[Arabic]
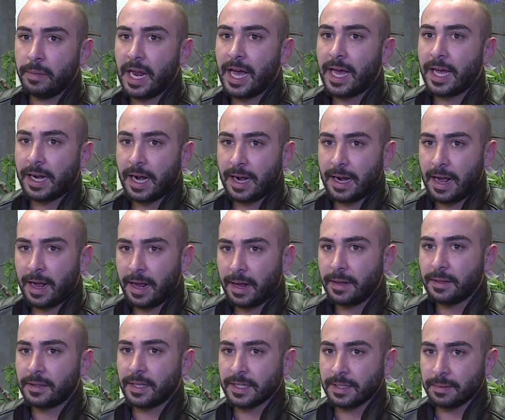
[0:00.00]
بالاخر انا
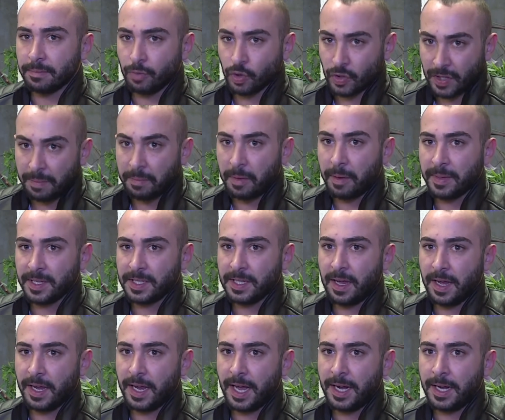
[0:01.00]
مصمم
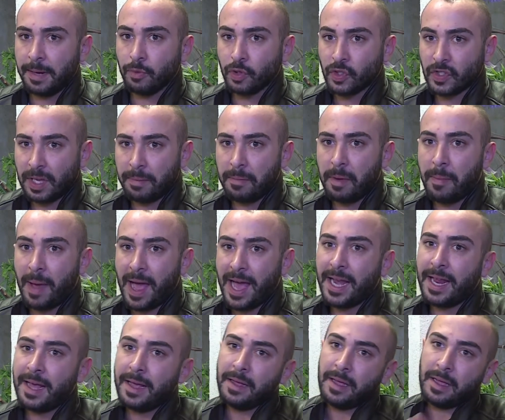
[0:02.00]
ازياء يعني مصمم
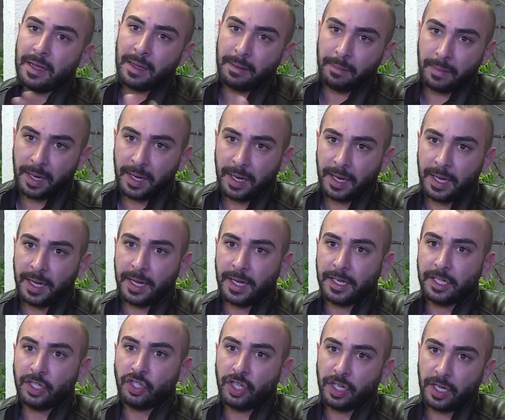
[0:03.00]
على
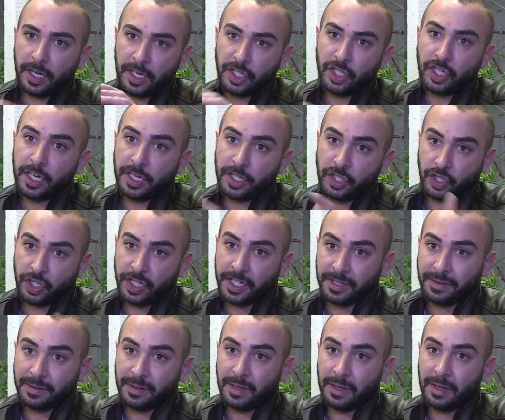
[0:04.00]
آه، آه، شيء
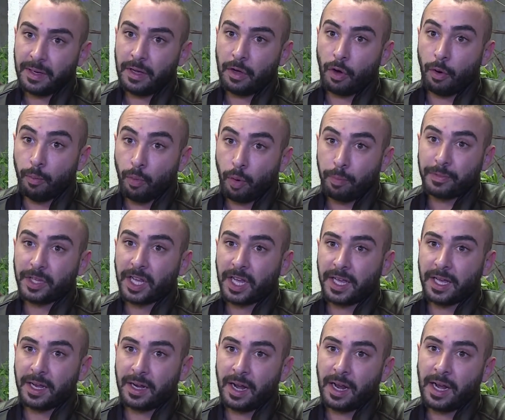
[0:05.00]
جديد
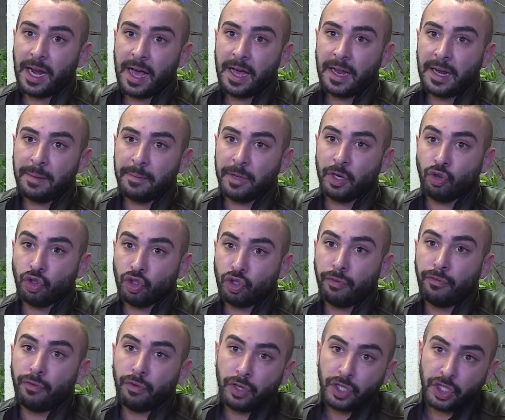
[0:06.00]
ومبتكر للعالم انه
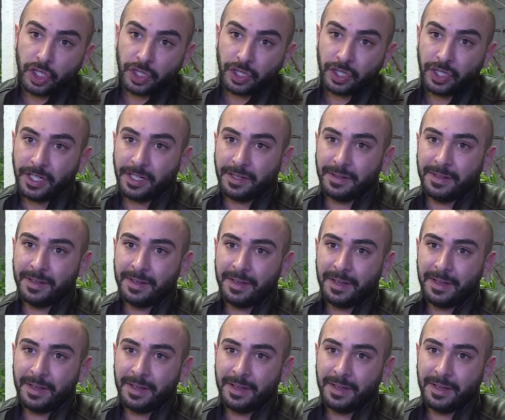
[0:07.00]
يشوفوا شيء جديد